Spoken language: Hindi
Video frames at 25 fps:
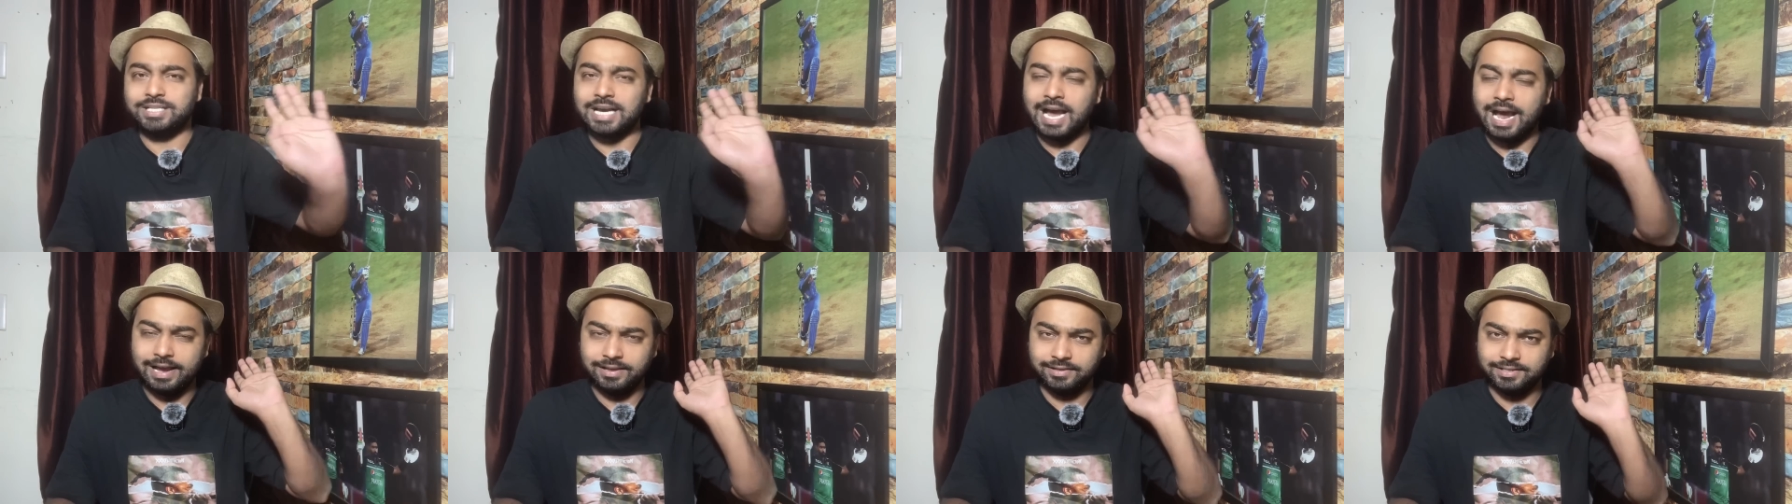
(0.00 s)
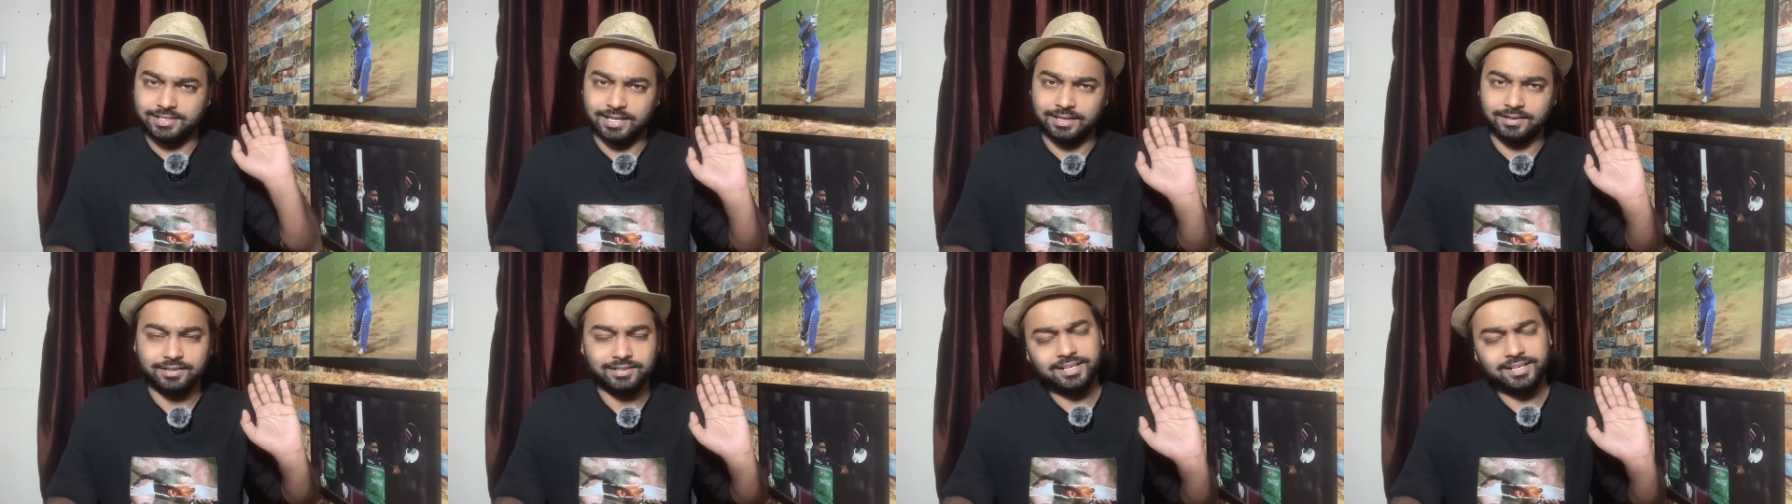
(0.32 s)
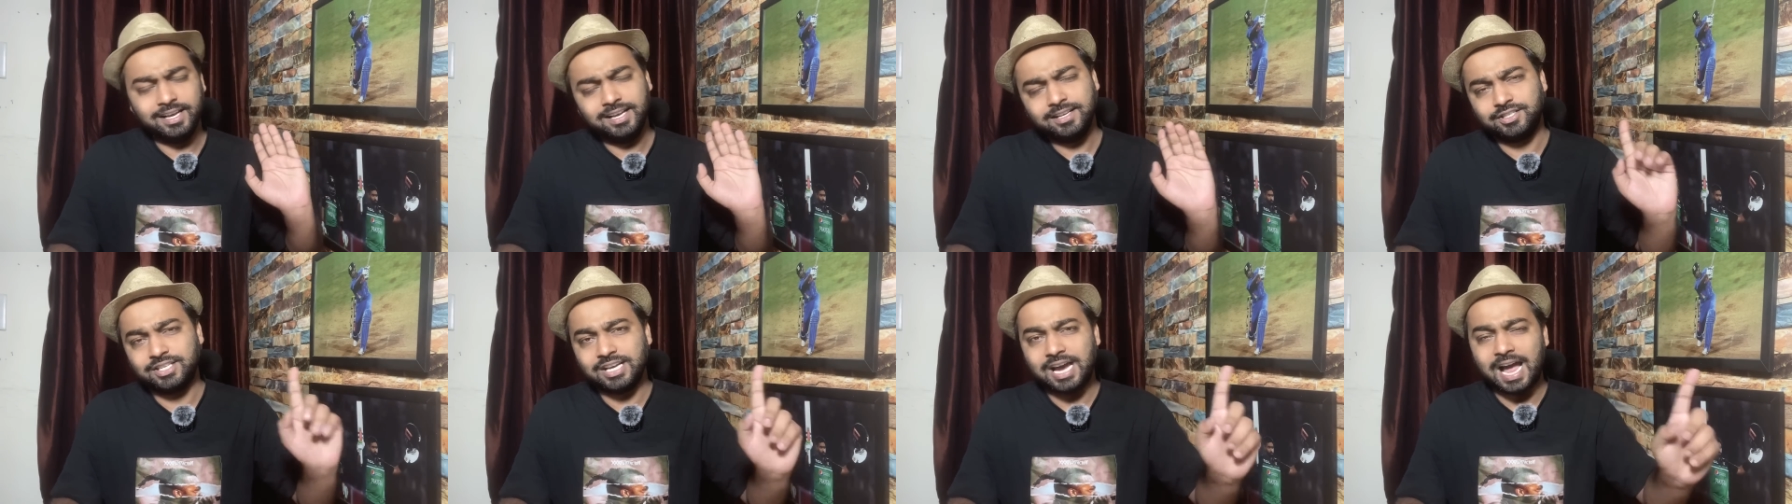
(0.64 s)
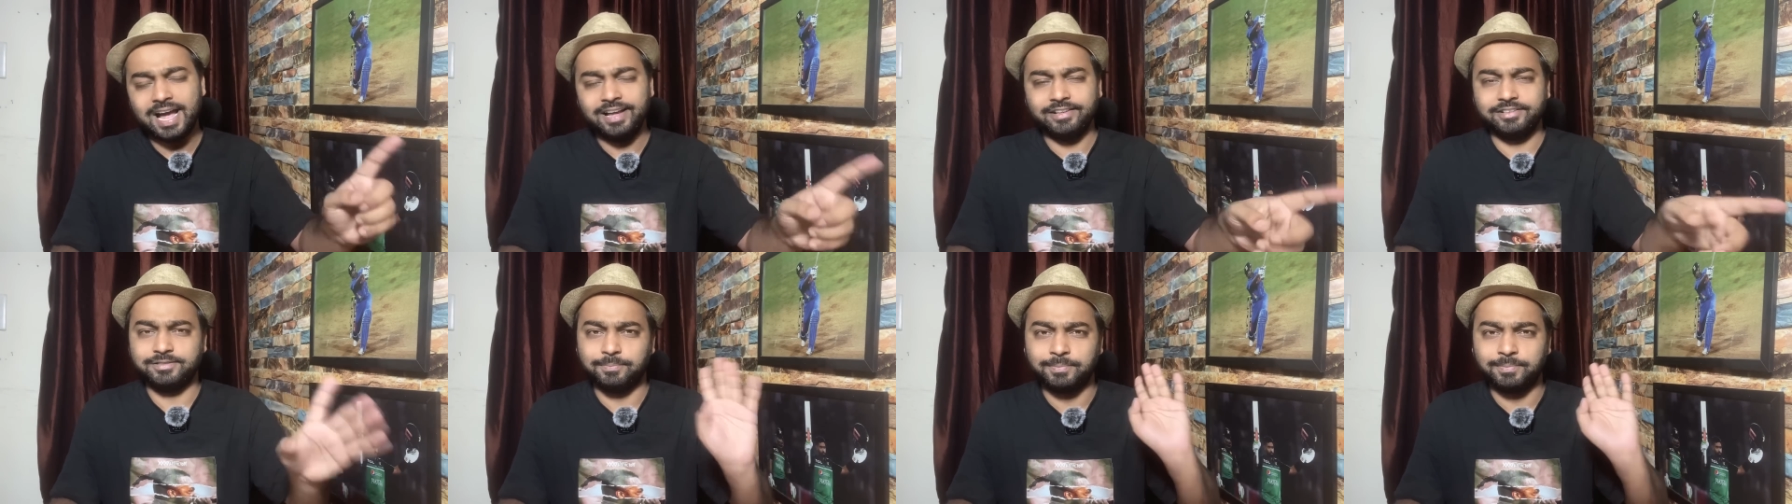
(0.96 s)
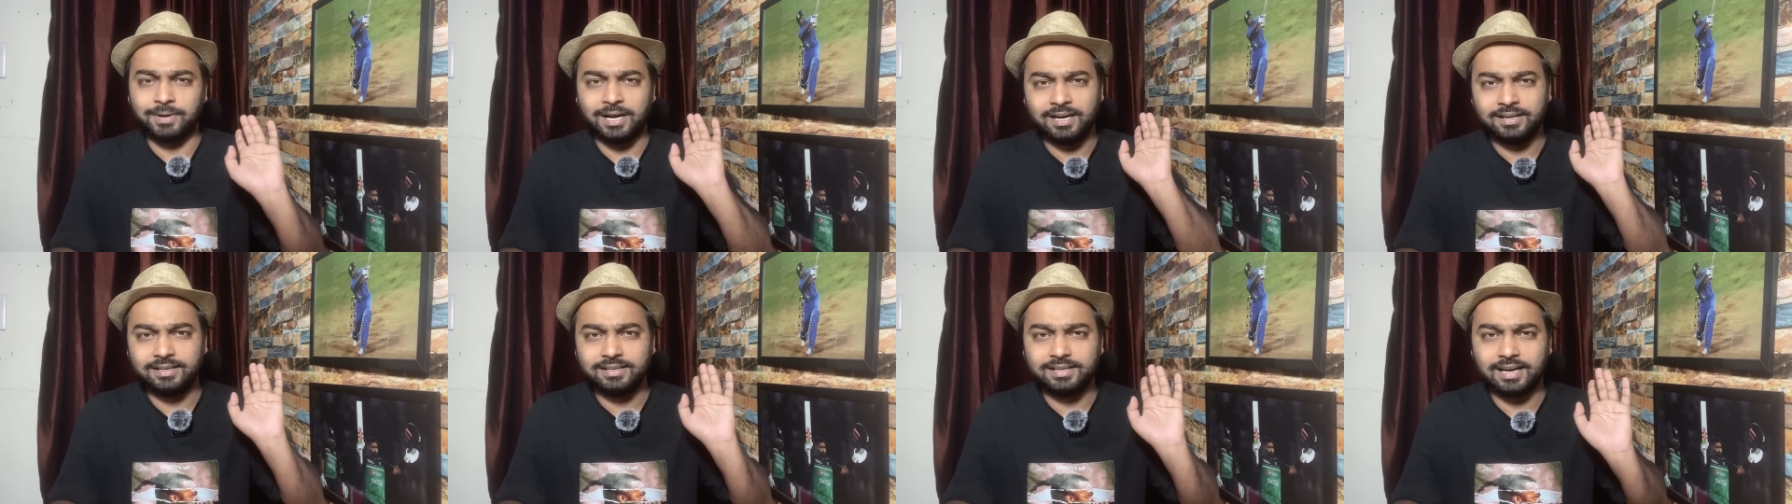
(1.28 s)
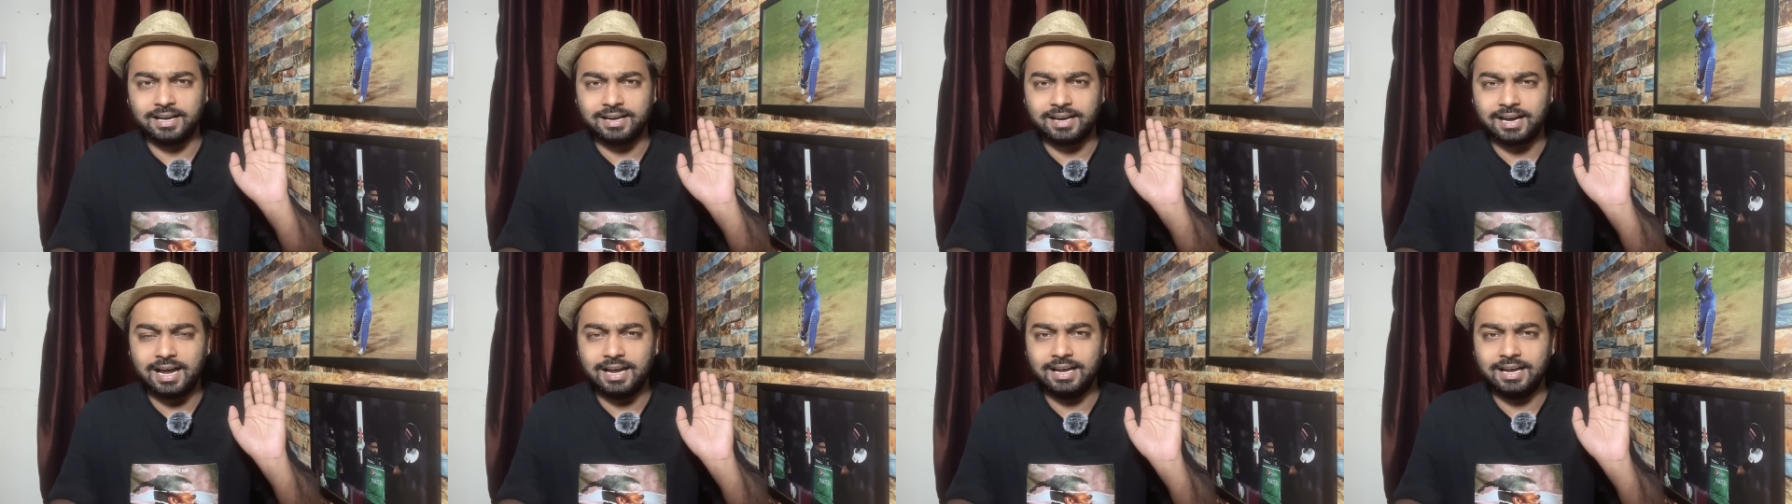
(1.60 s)
जायज है ये जायज मांग
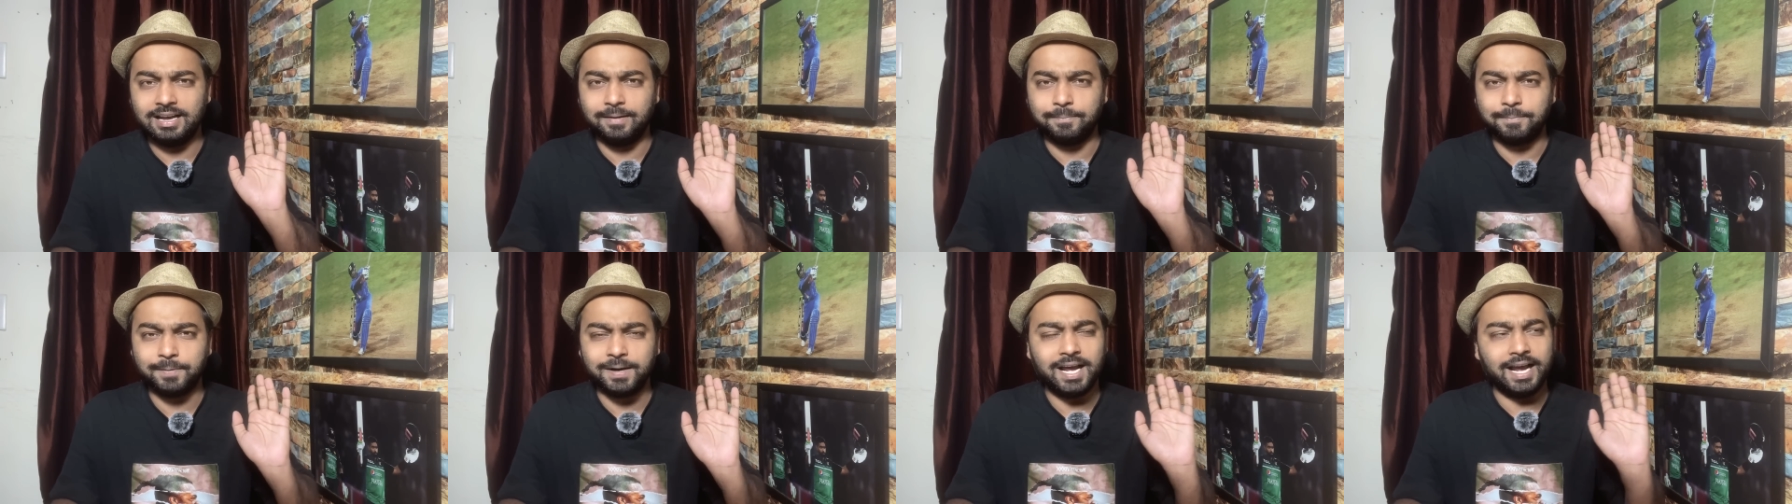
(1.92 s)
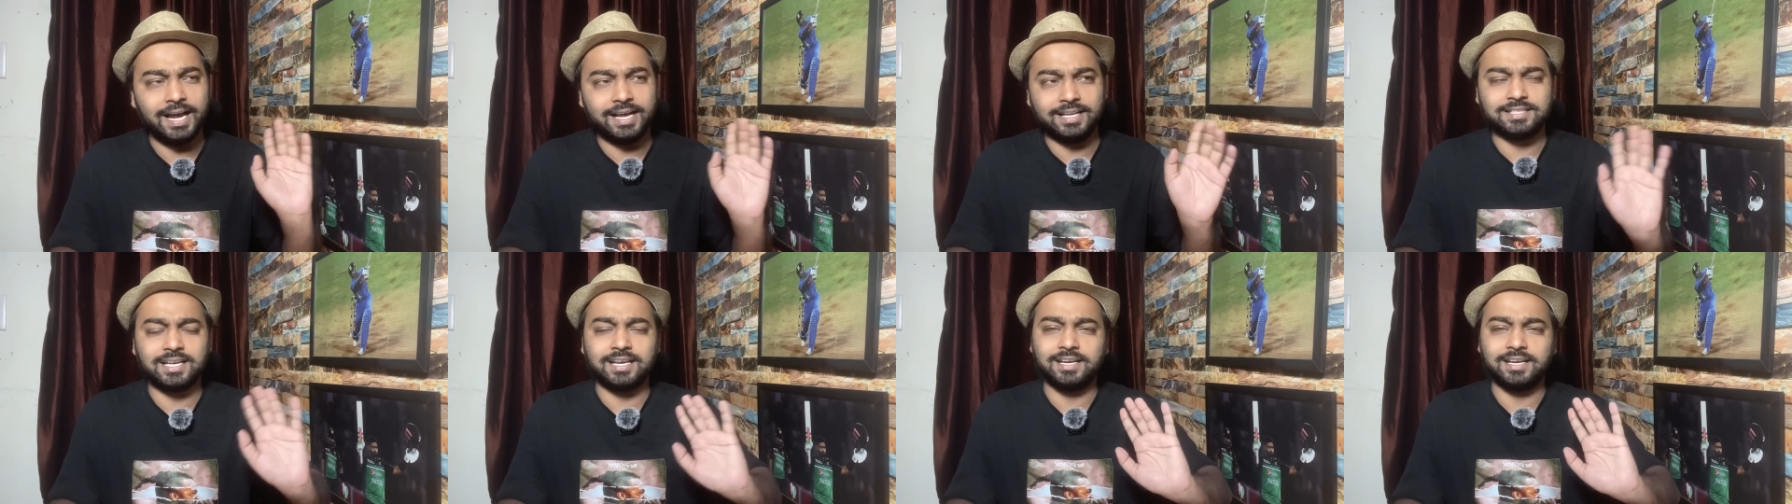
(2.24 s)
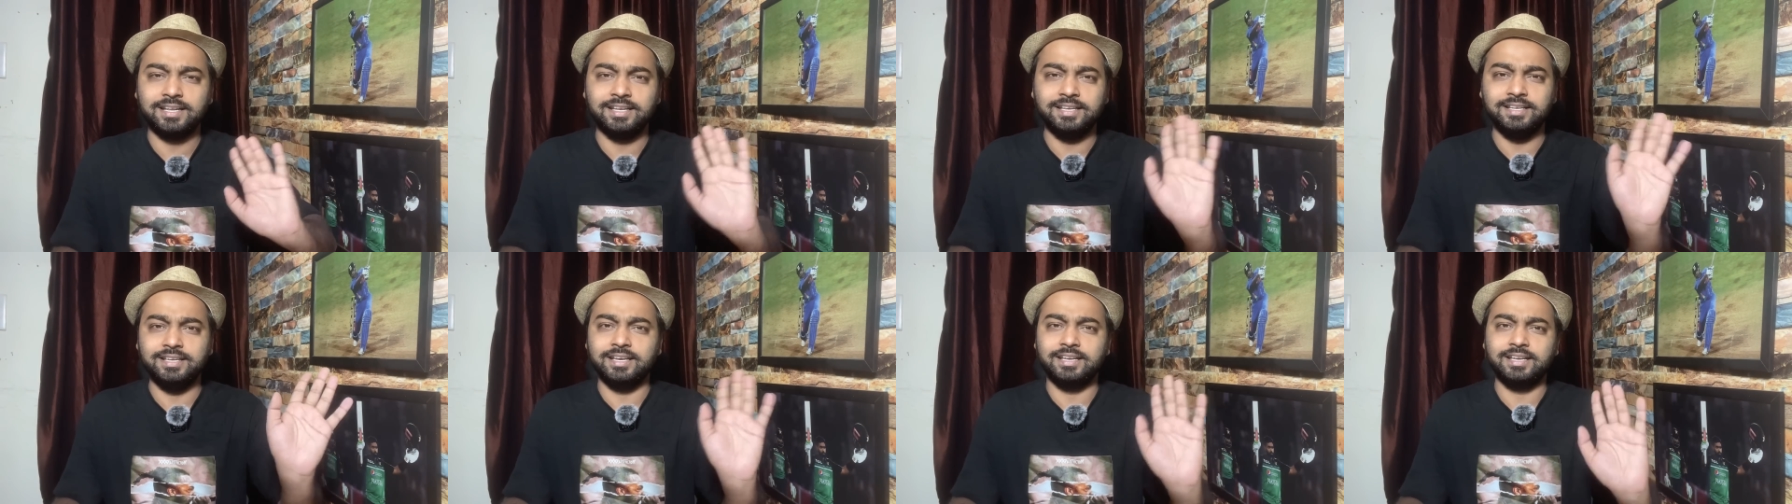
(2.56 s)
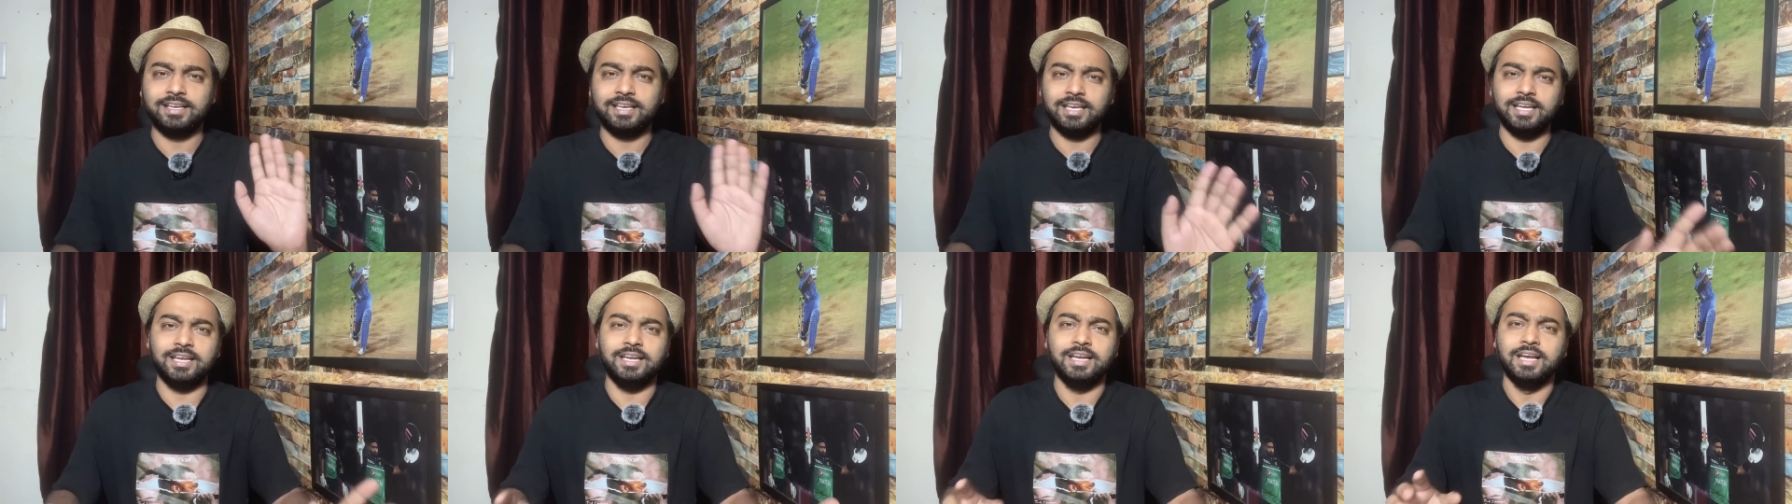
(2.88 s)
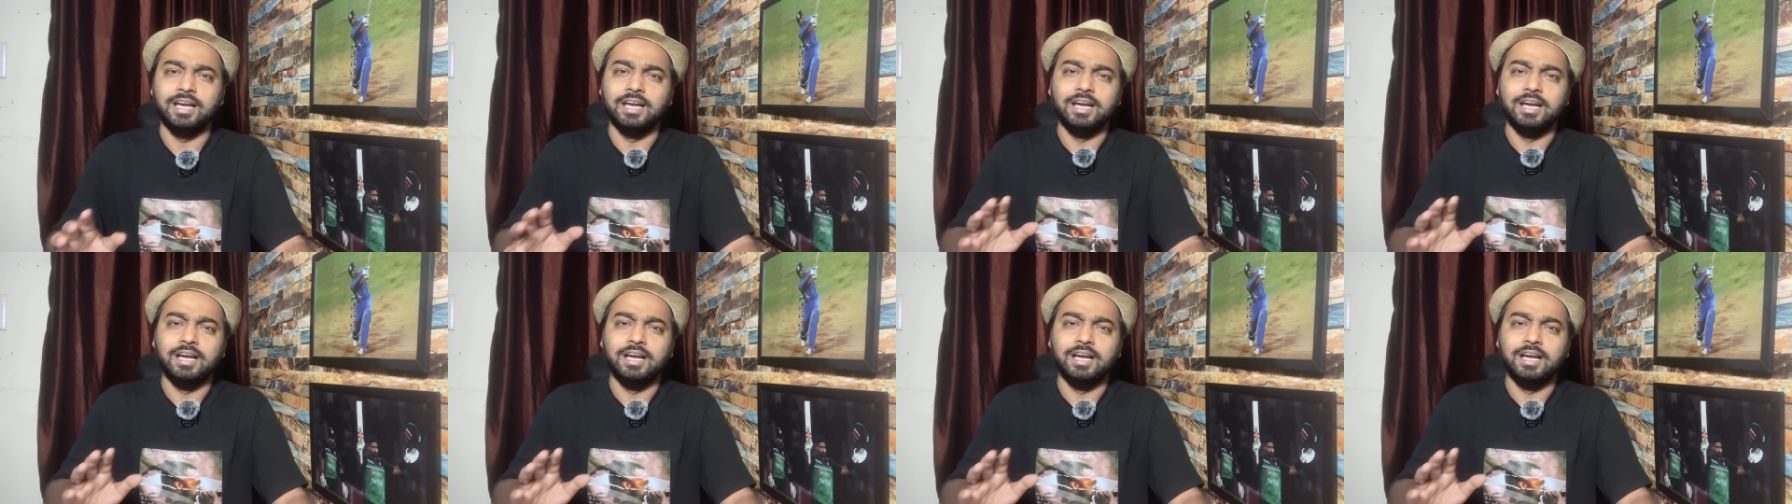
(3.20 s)
कर रहा है अपना ऐसा नहीं है कि